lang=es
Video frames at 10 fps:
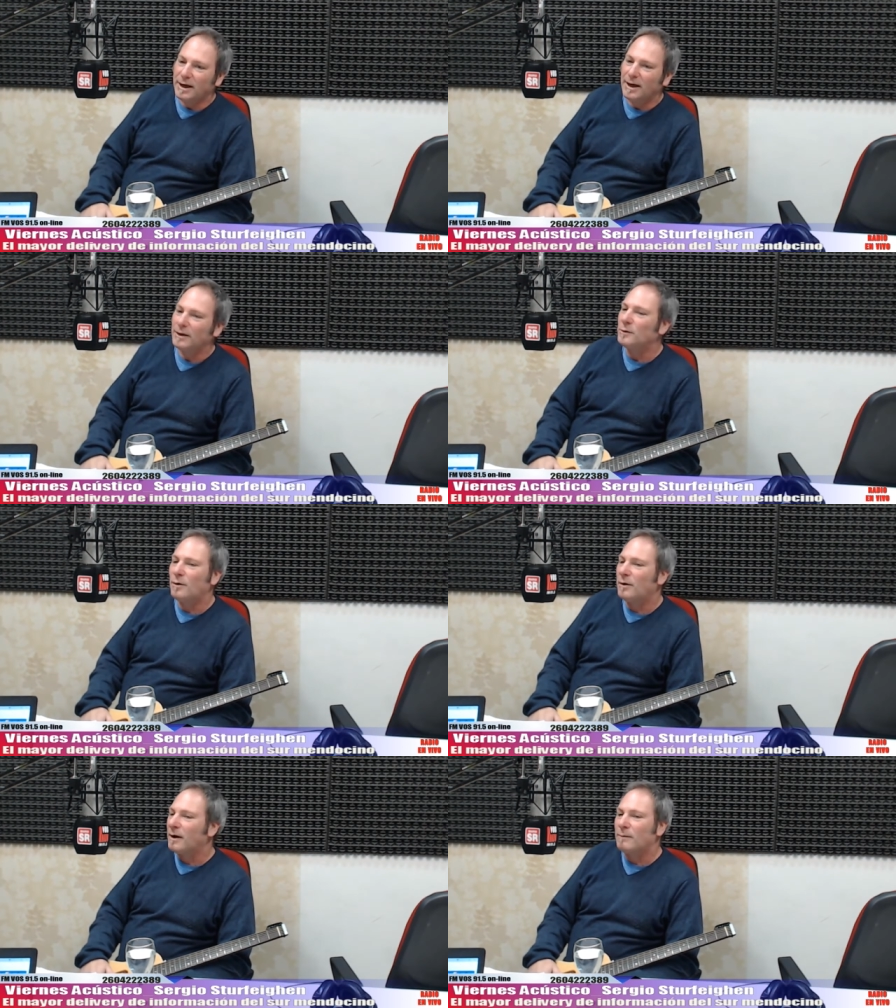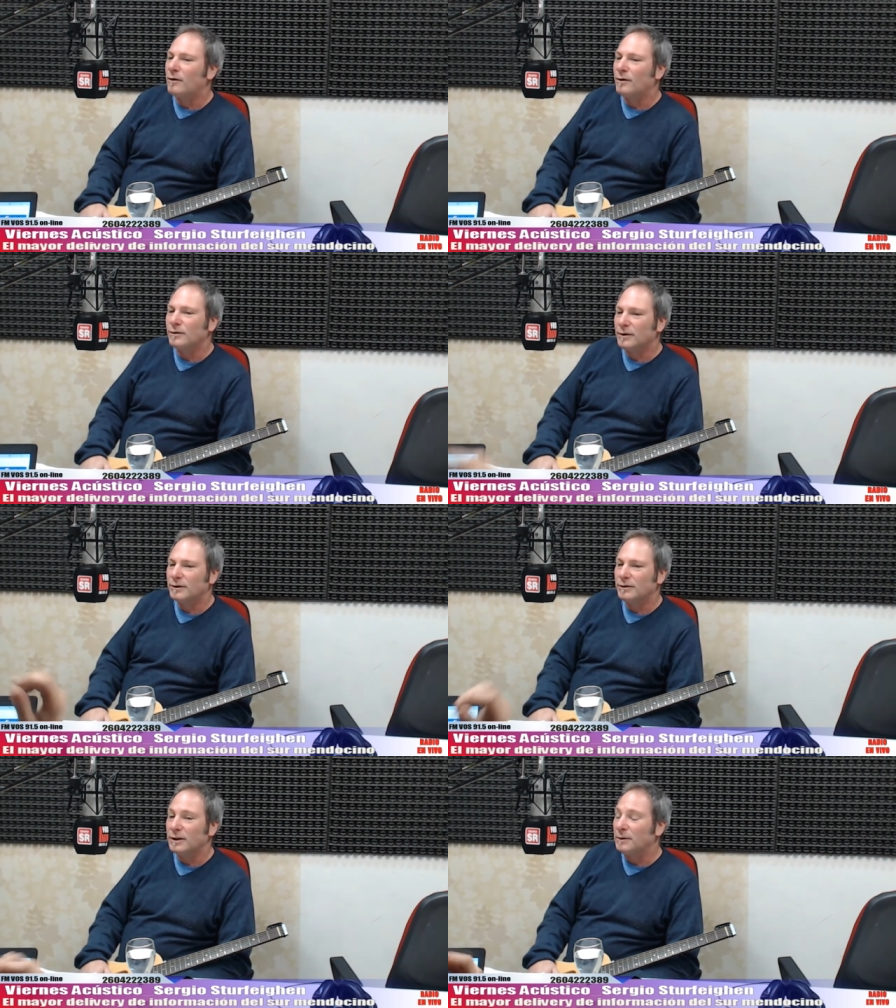Sí, anduvo hermoso
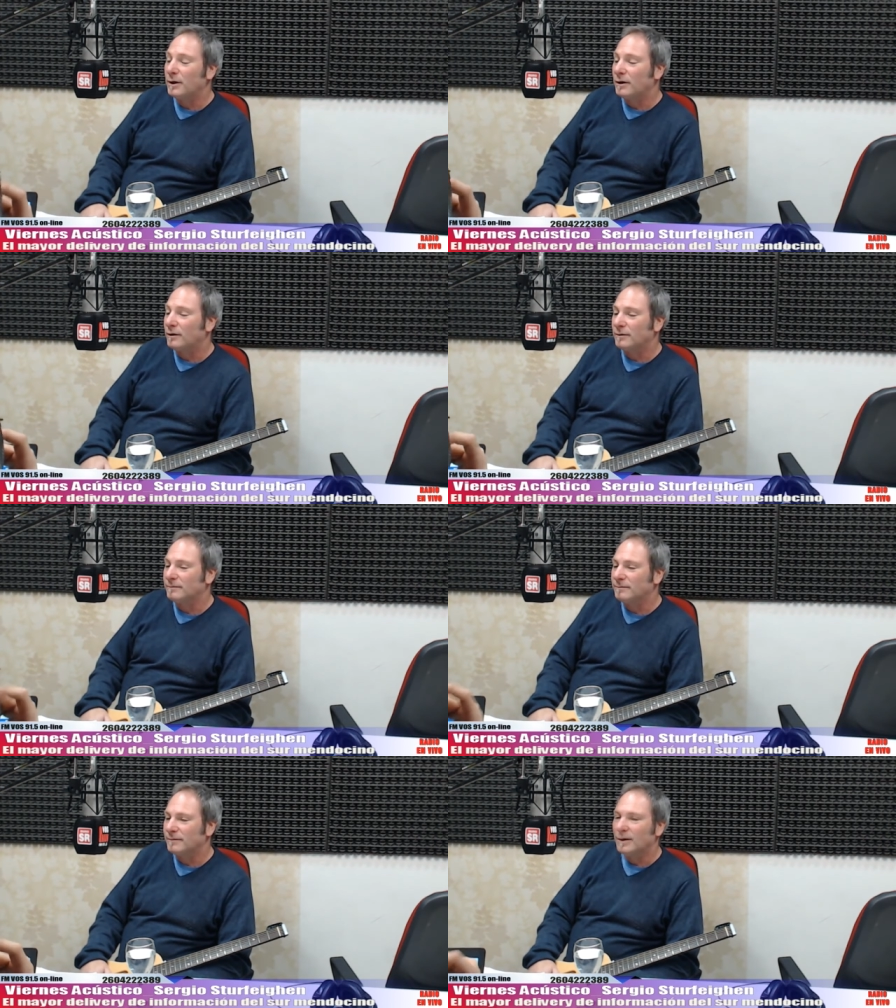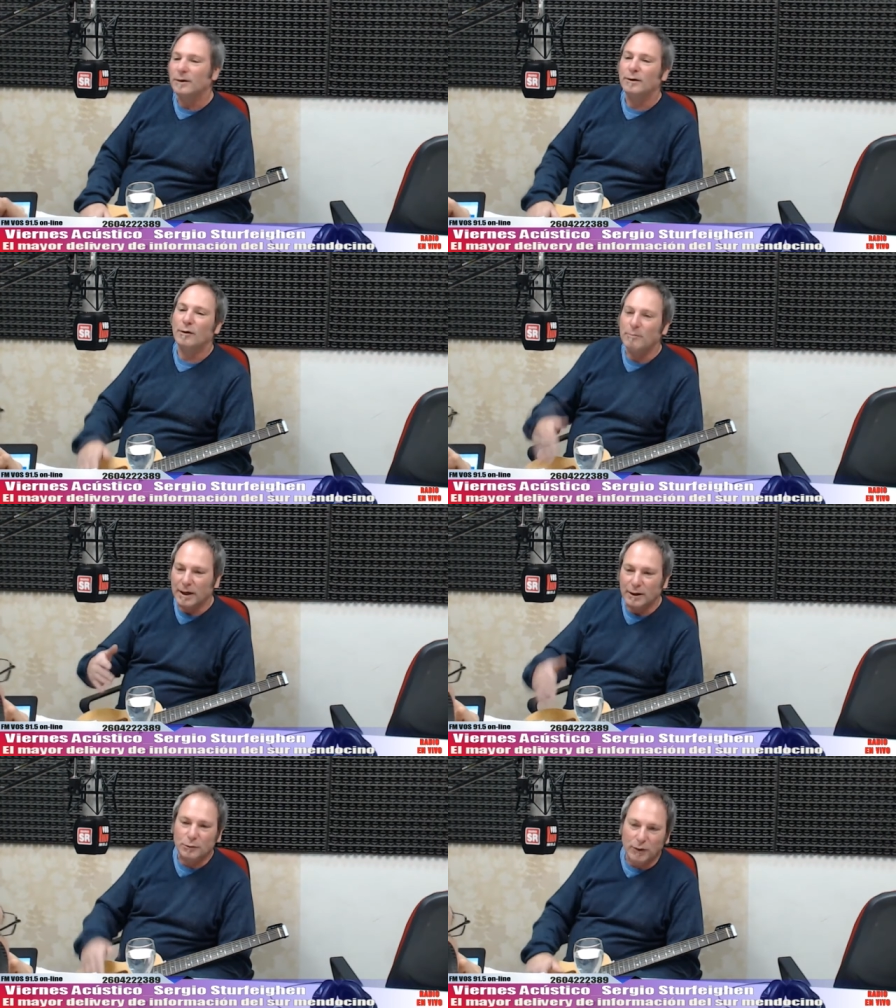eso. Y bueno, con con
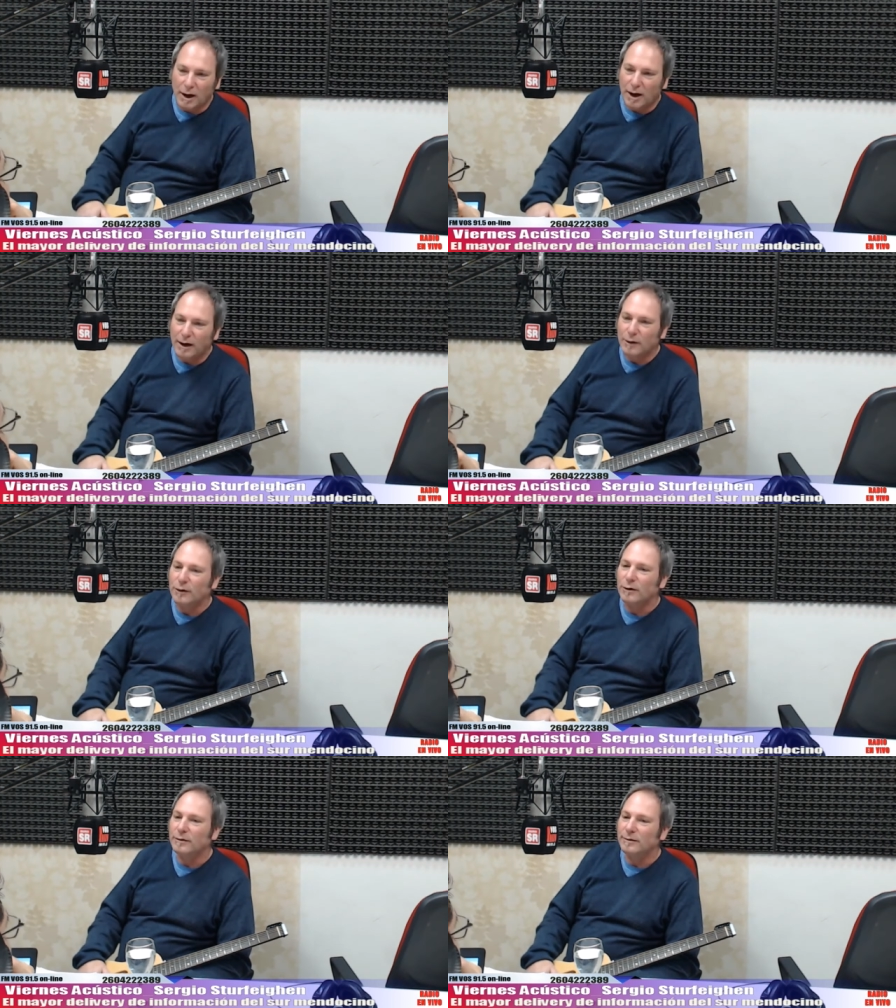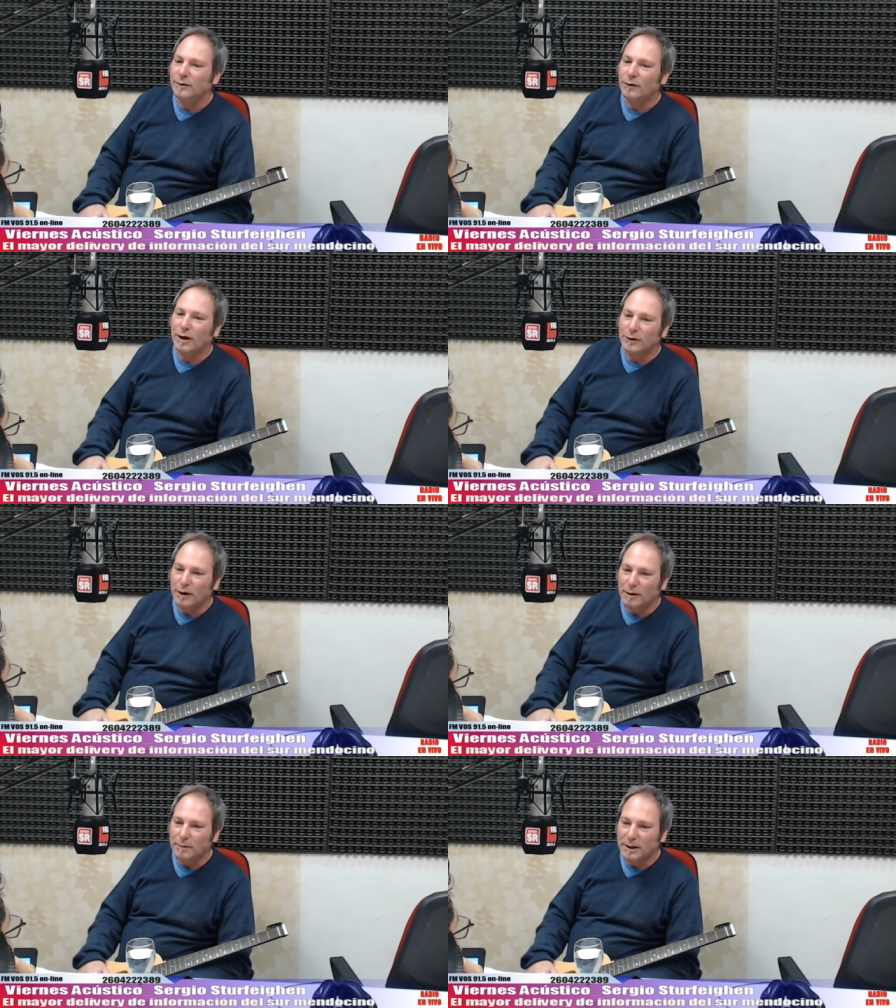Miguel Turano, con Rolando
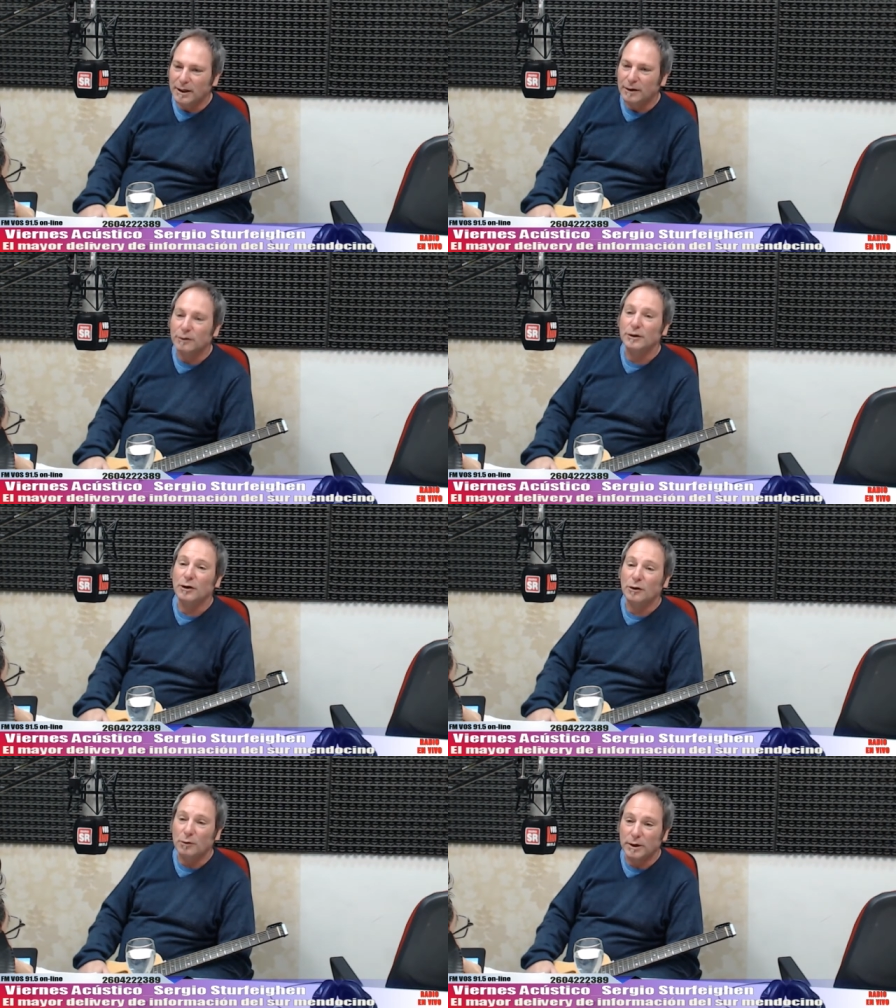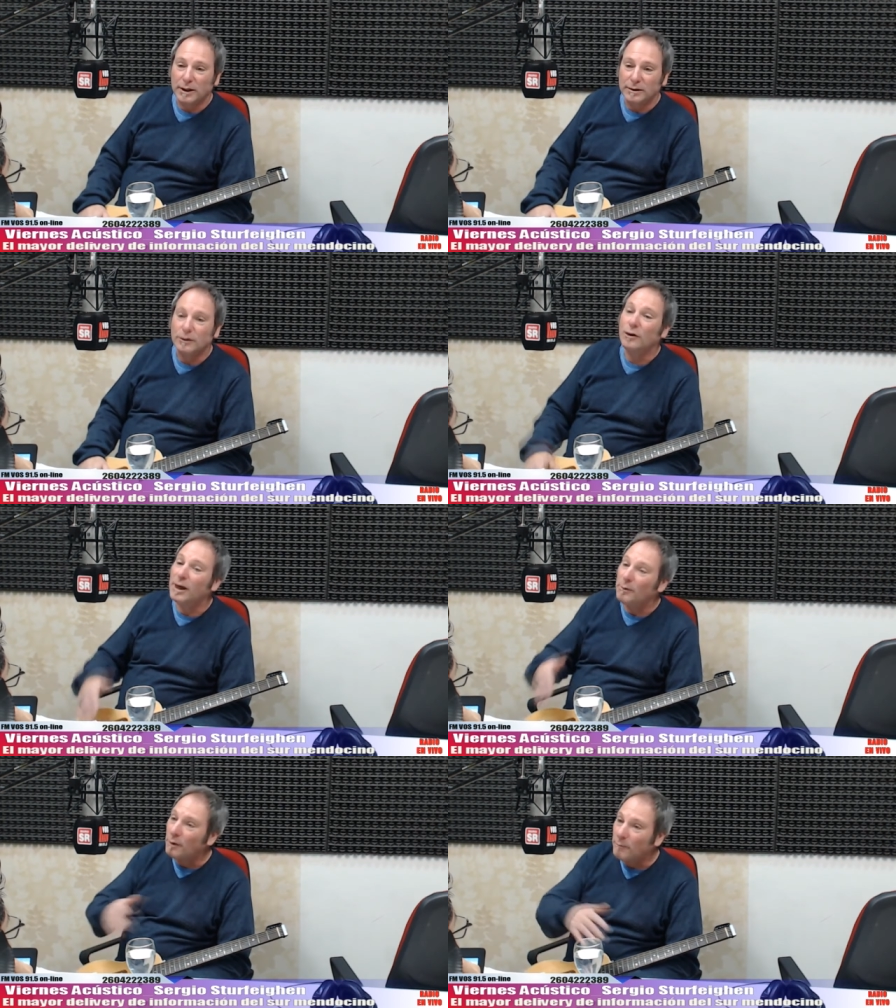Ramírez, con Diego Ruiz, con
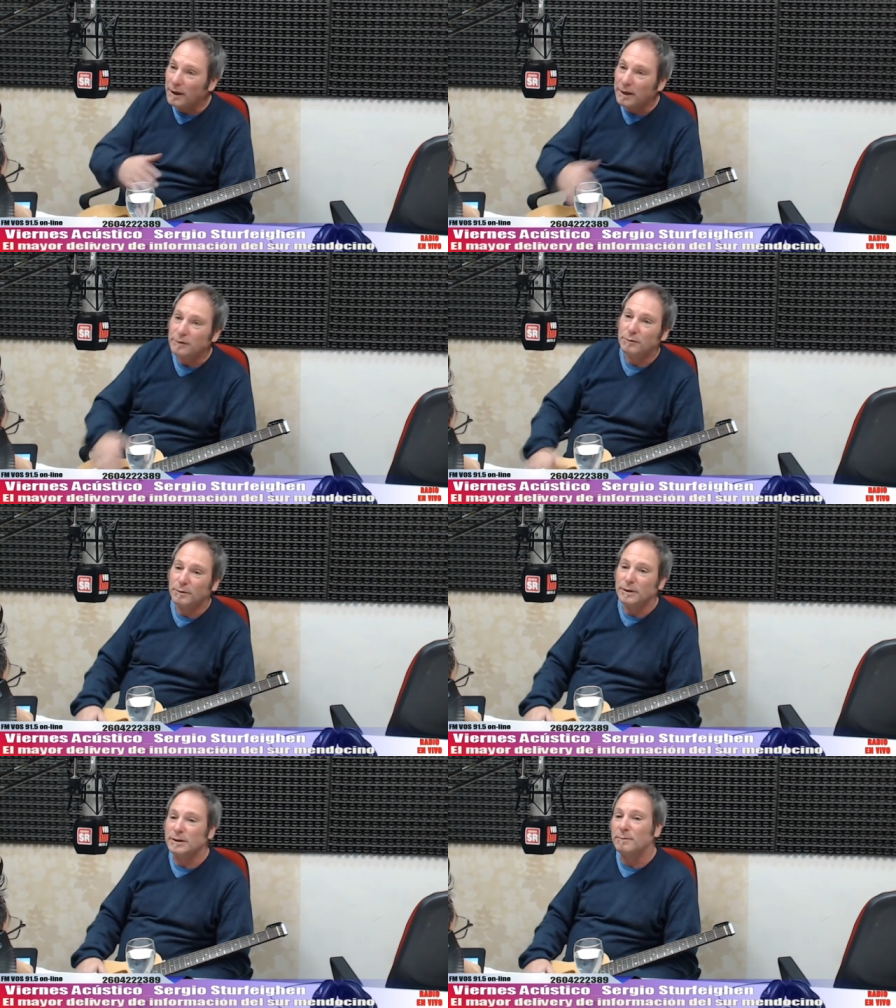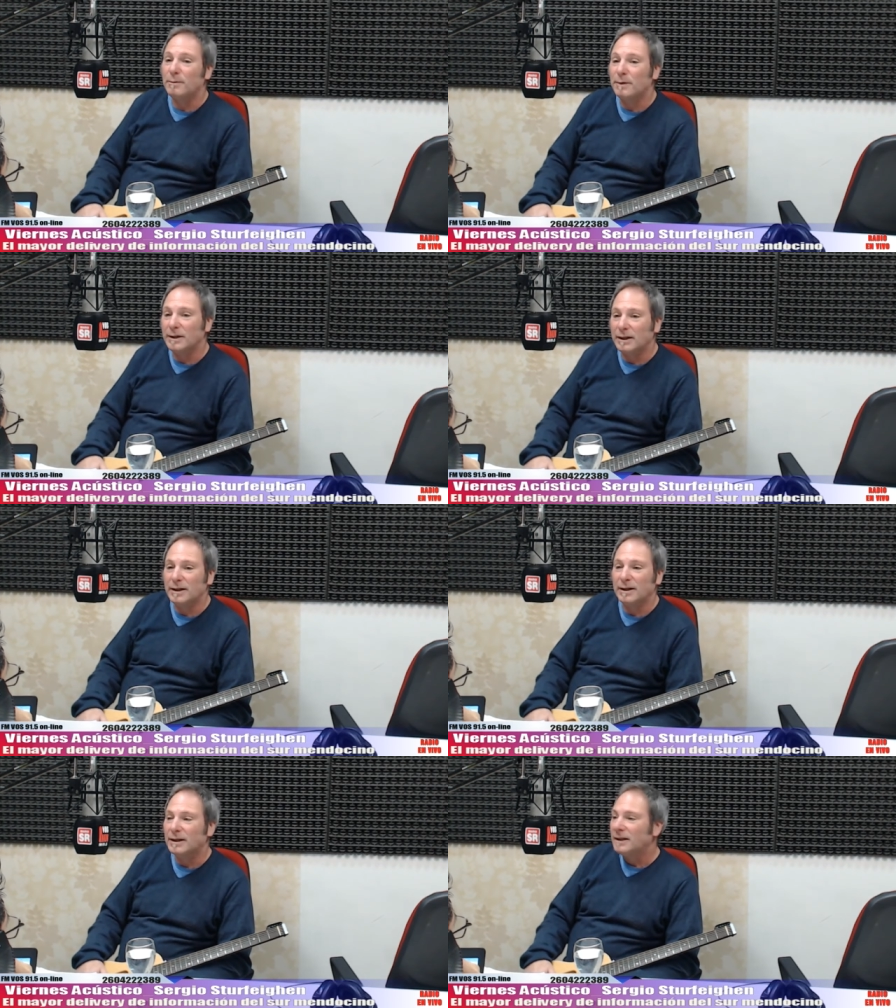Elvio Pérez en un principio en
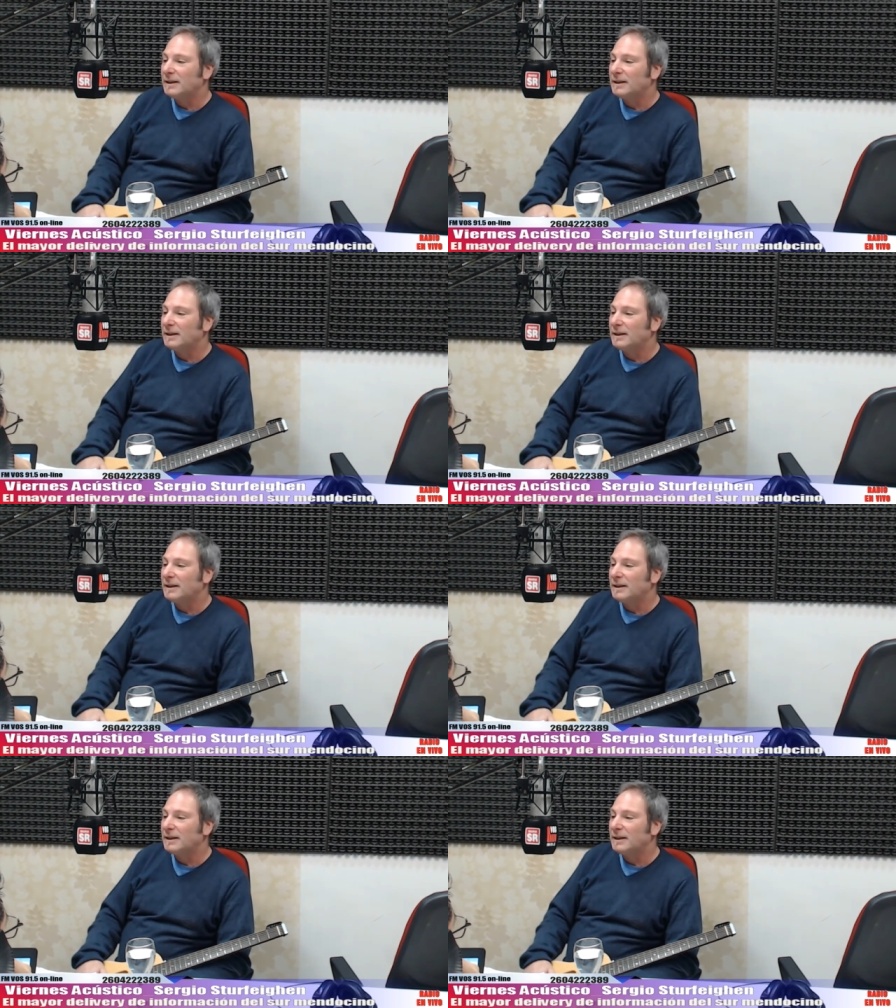batería